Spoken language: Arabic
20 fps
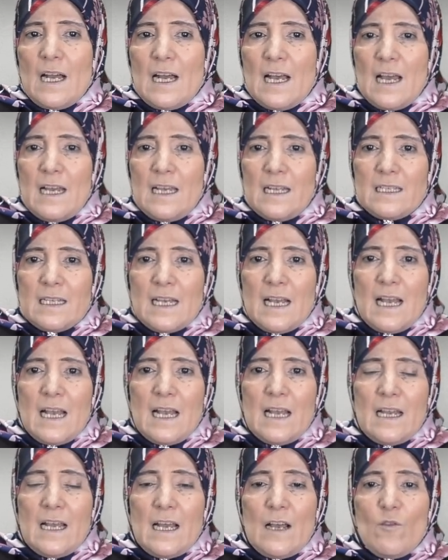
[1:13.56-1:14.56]
قال
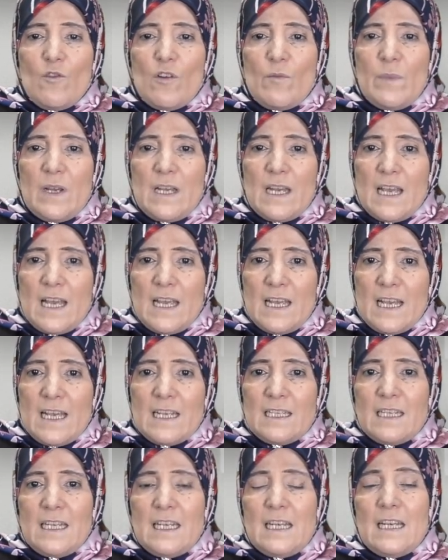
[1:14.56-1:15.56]
تعالى ومن
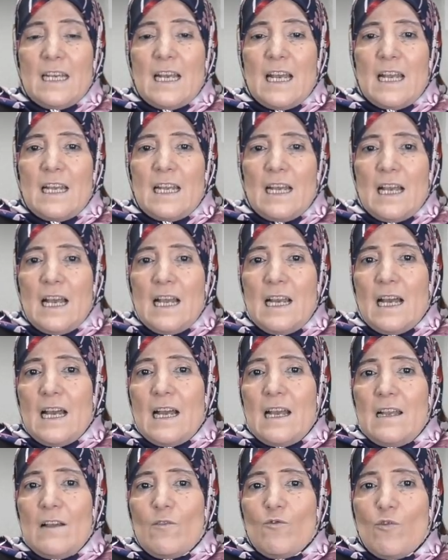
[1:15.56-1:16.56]
آياته أن
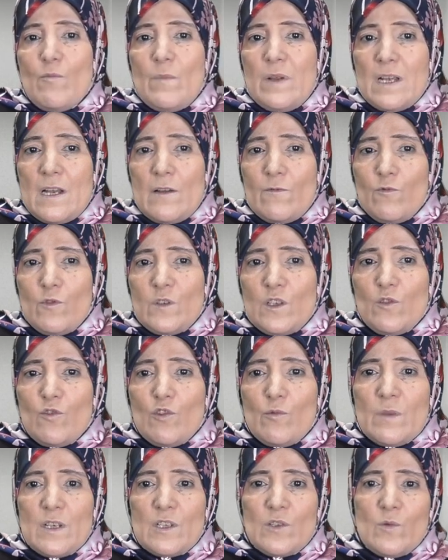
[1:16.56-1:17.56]
خلق لكم من
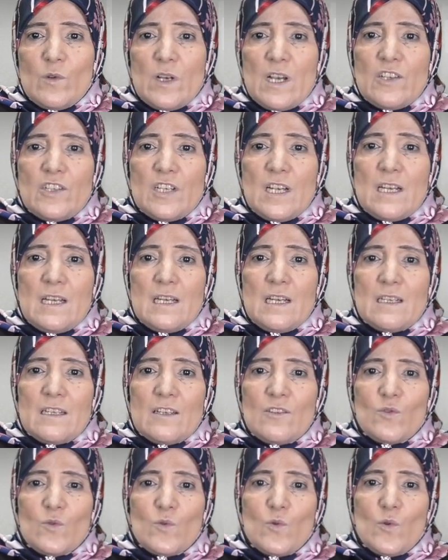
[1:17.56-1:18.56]
أنفسكم أزواجا
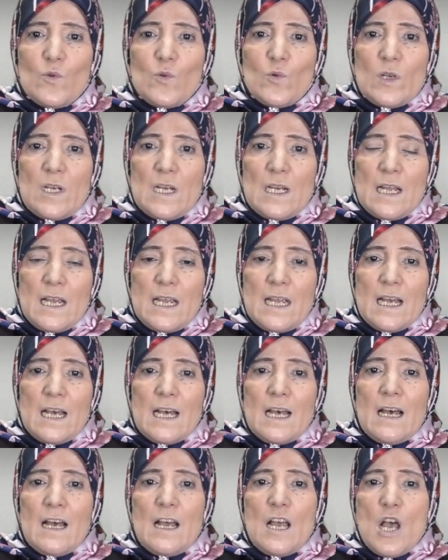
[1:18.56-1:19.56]
لتسكنوا
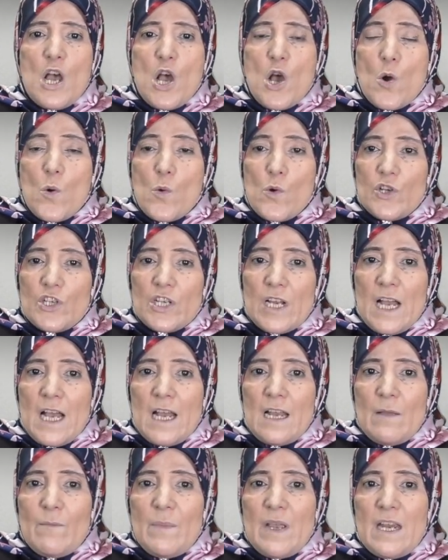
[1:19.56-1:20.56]
إليها
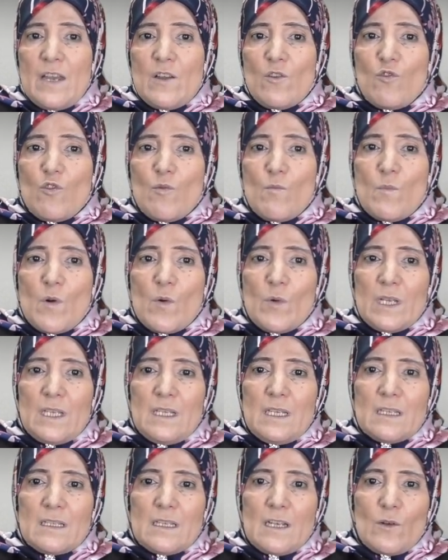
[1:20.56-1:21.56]
وجعل بينكم
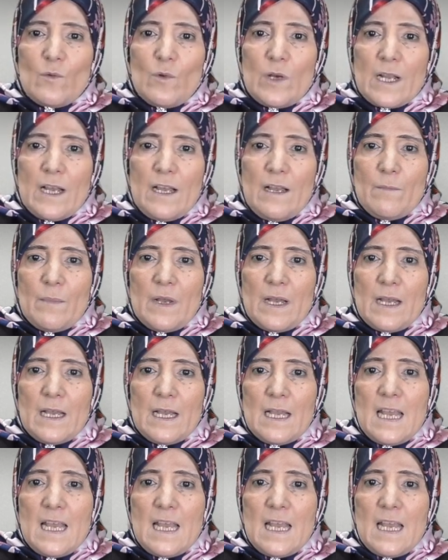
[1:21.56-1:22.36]
مودة ورحمة